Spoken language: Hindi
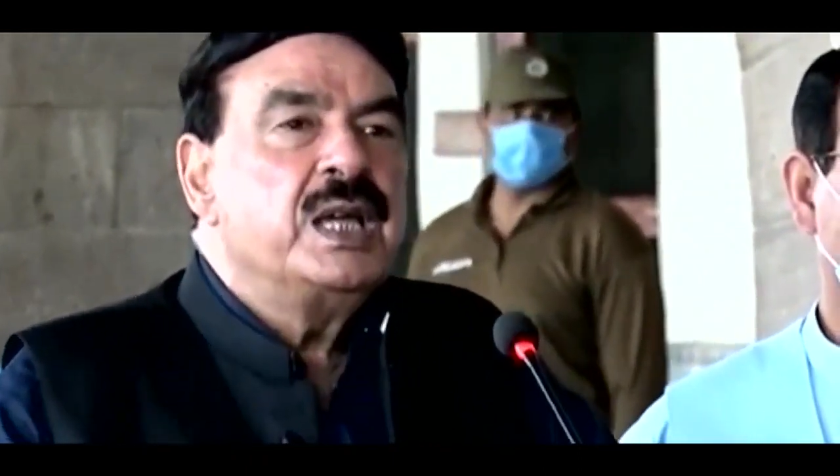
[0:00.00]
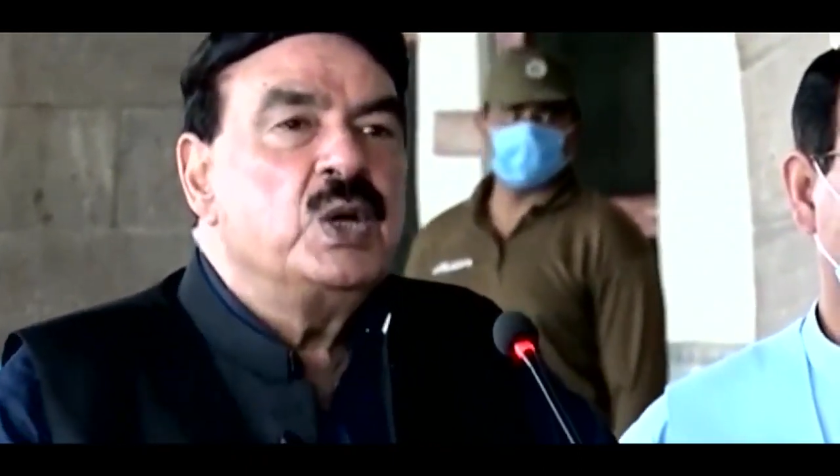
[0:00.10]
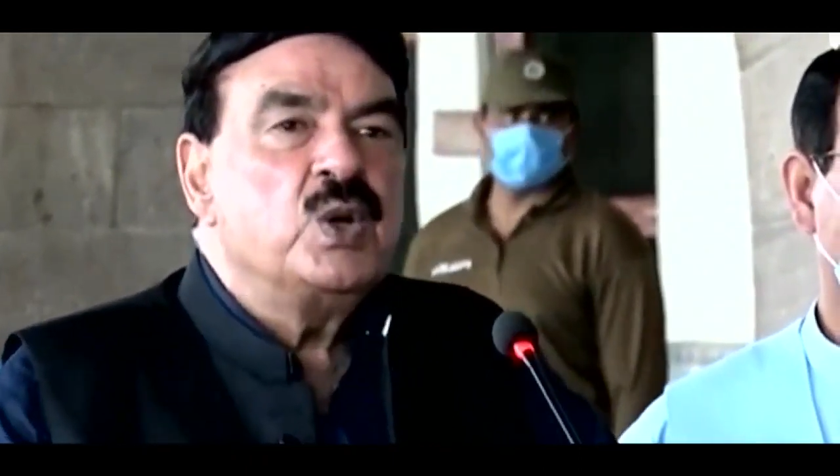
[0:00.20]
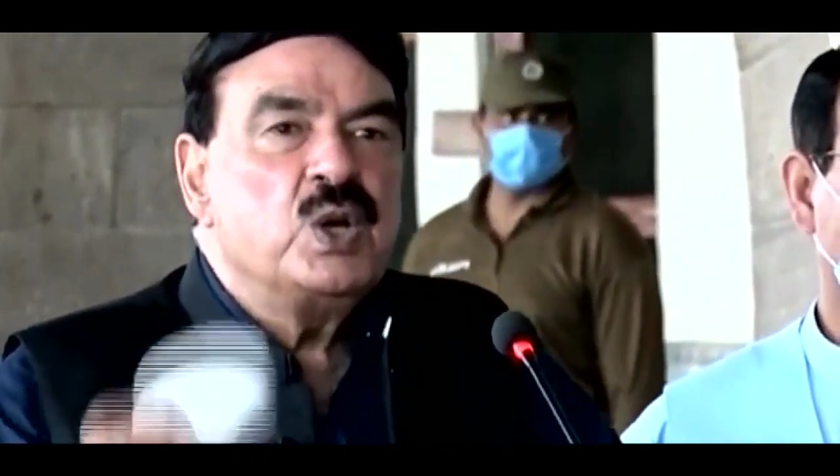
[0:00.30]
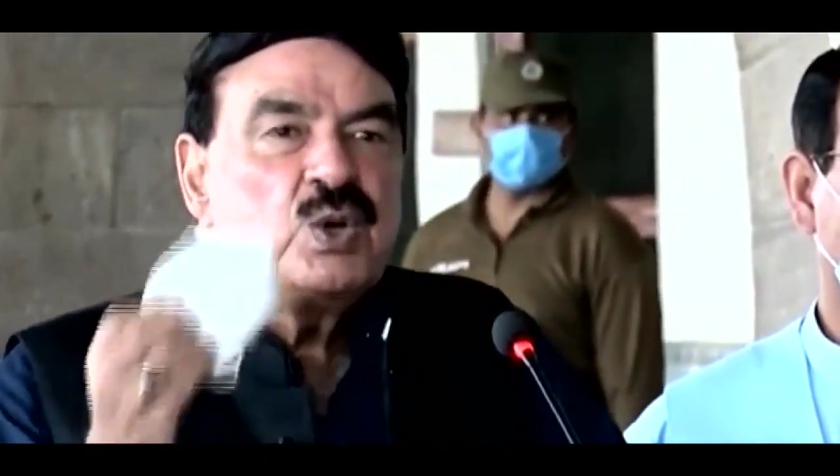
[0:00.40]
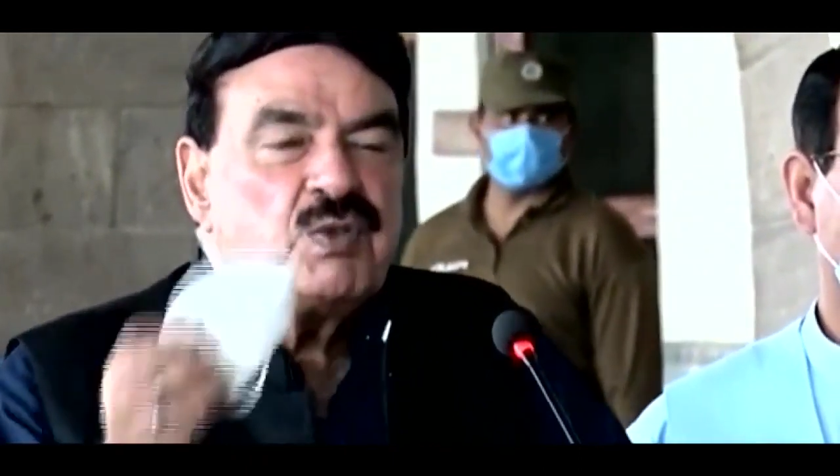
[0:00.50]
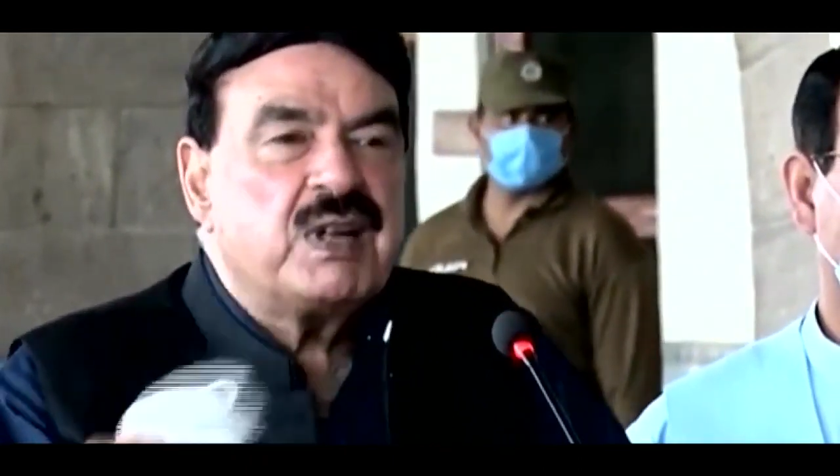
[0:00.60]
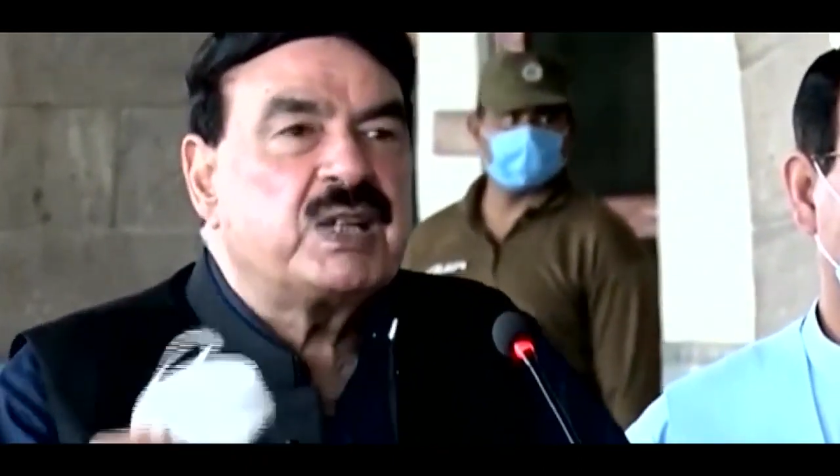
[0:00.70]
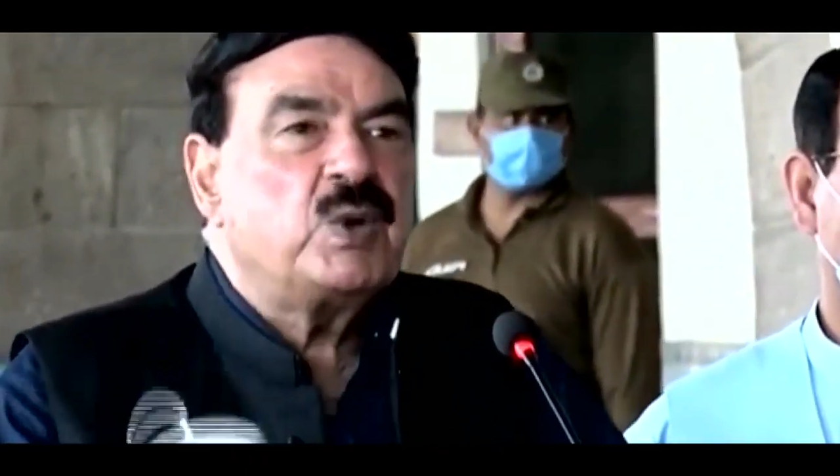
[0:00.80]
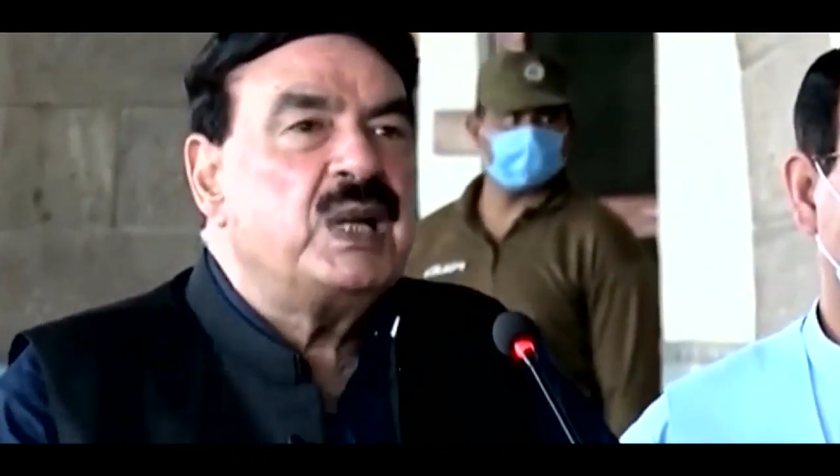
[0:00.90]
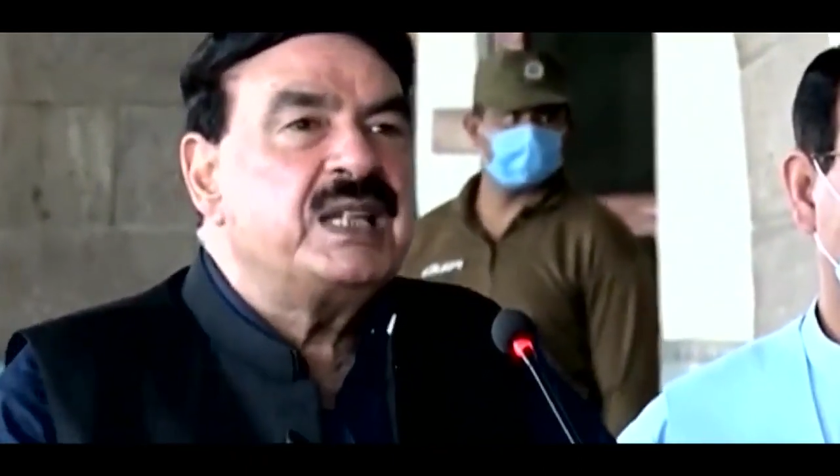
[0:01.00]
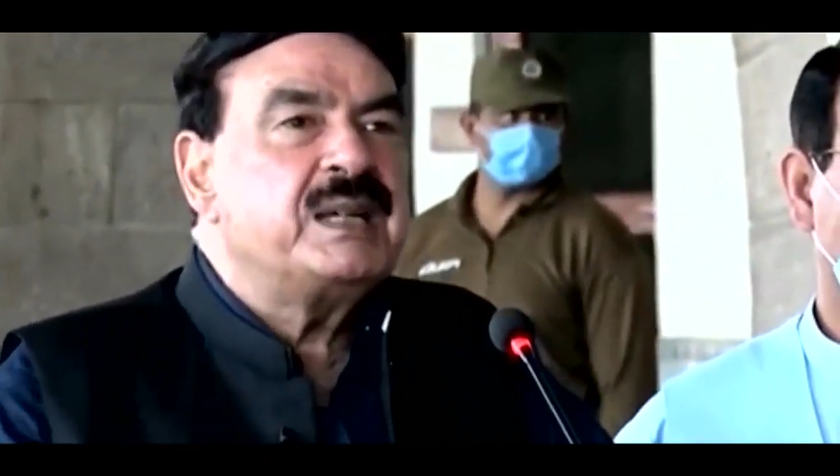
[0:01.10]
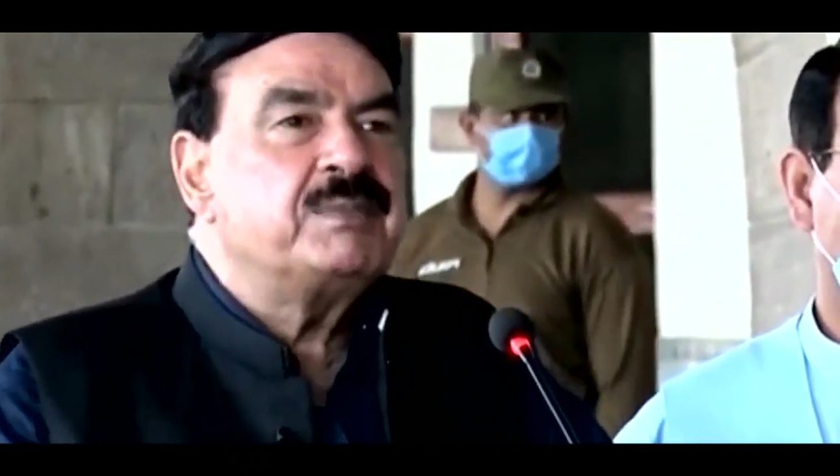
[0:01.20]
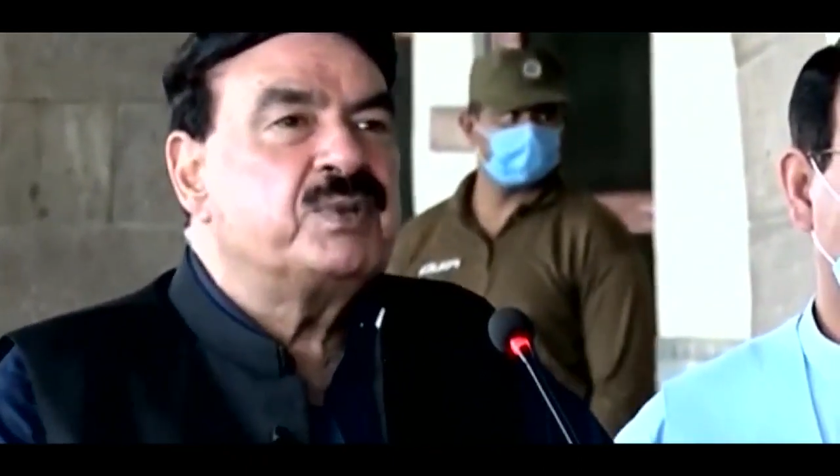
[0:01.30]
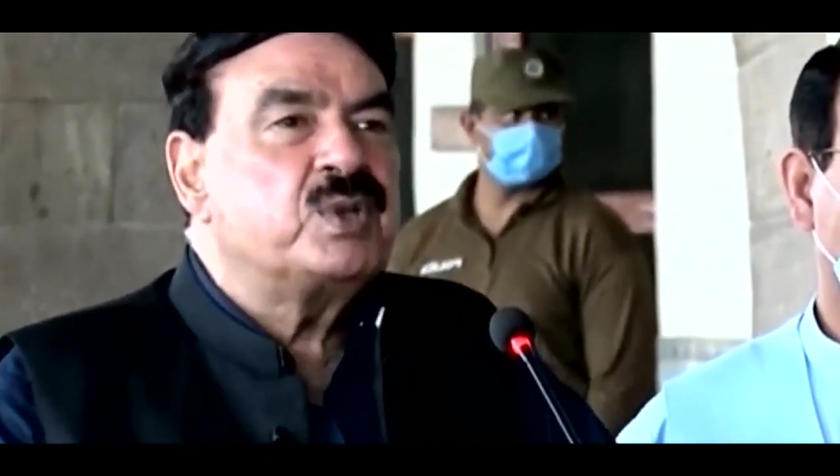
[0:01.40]
इन्होंने उस वक्त खोले
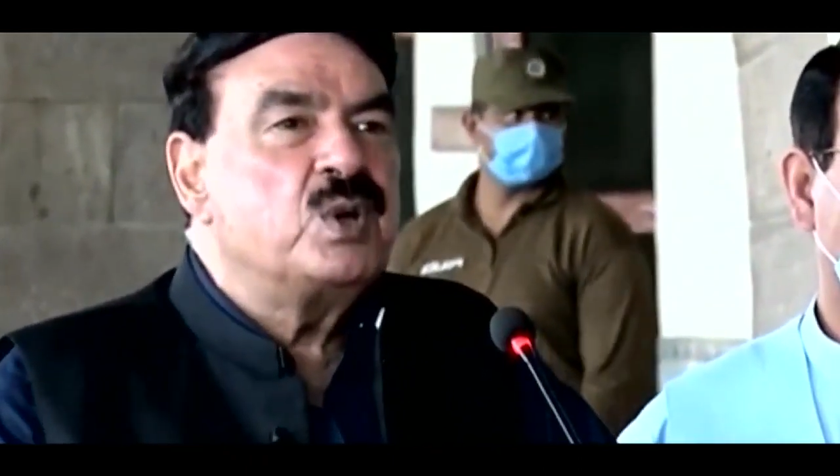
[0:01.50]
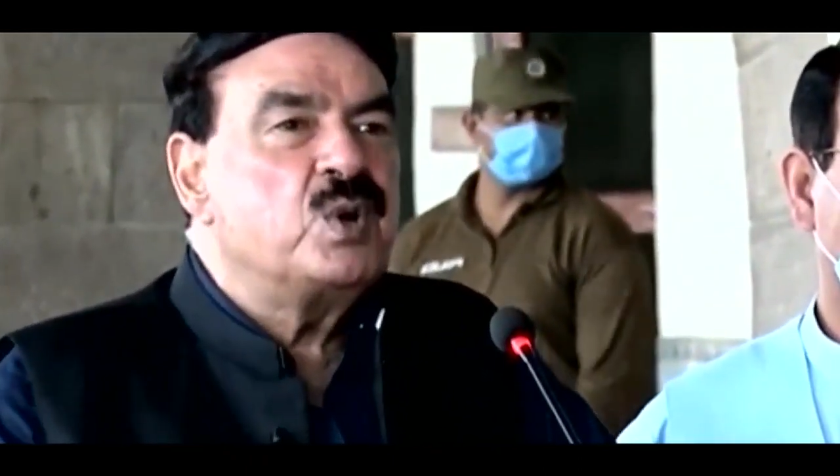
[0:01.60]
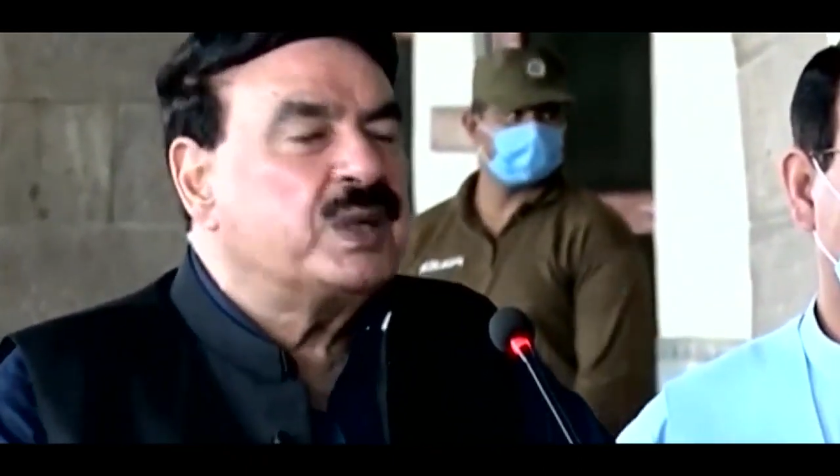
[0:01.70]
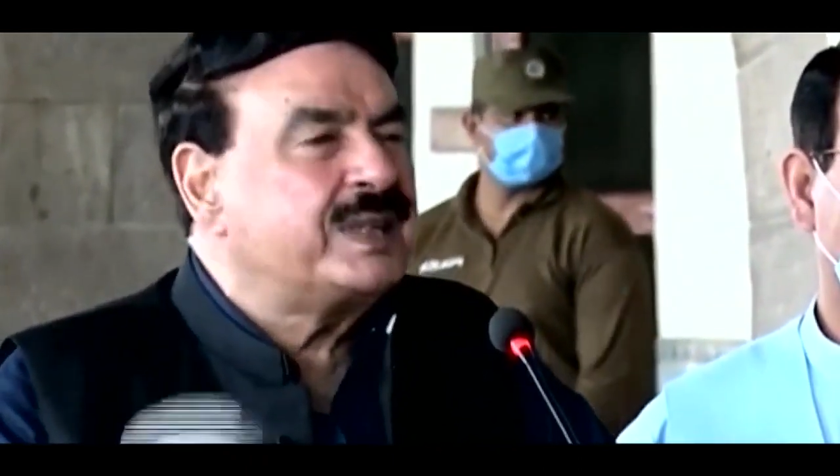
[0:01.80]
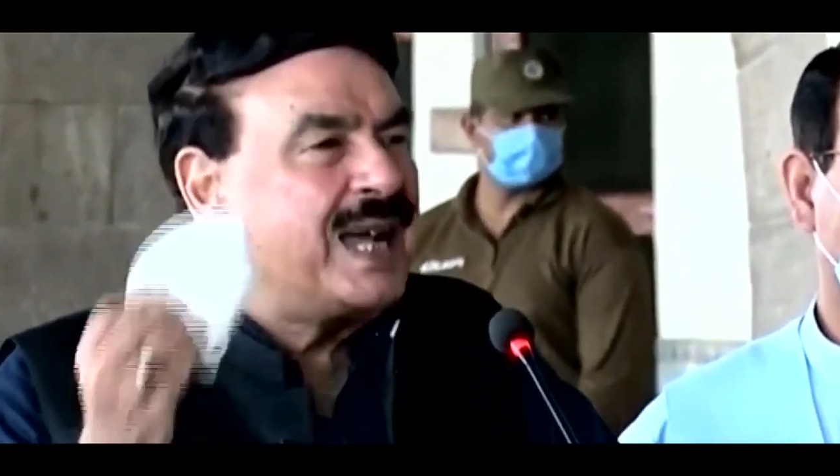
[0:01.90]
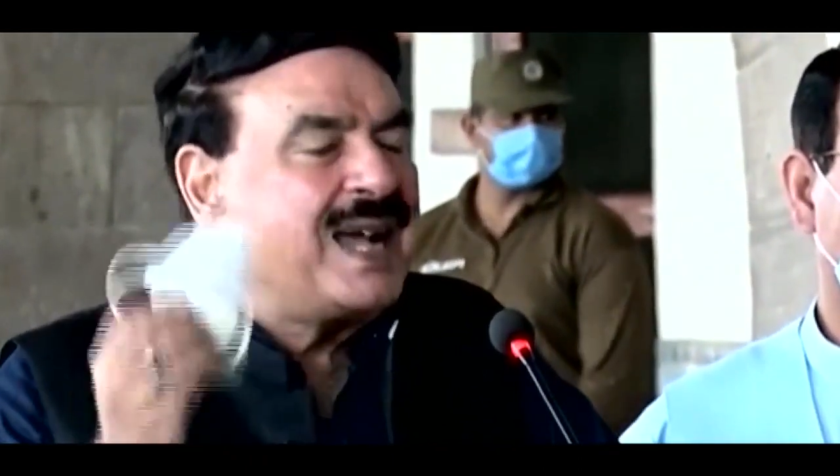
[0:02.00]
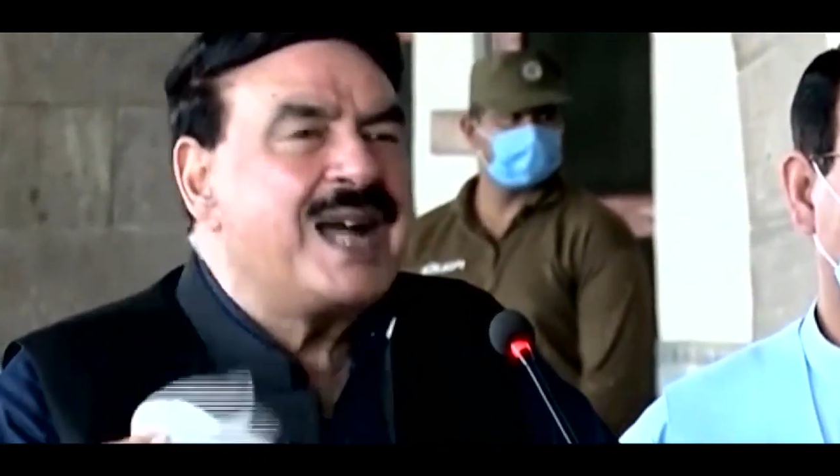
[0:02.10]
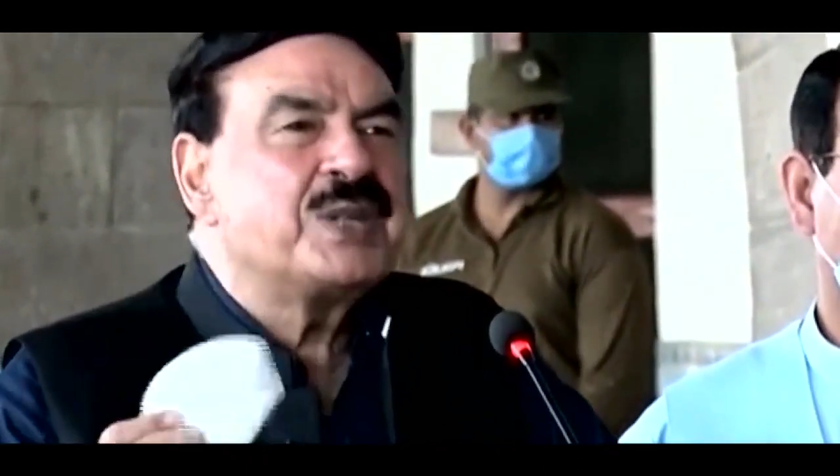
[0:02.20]
जब लोग तंग आ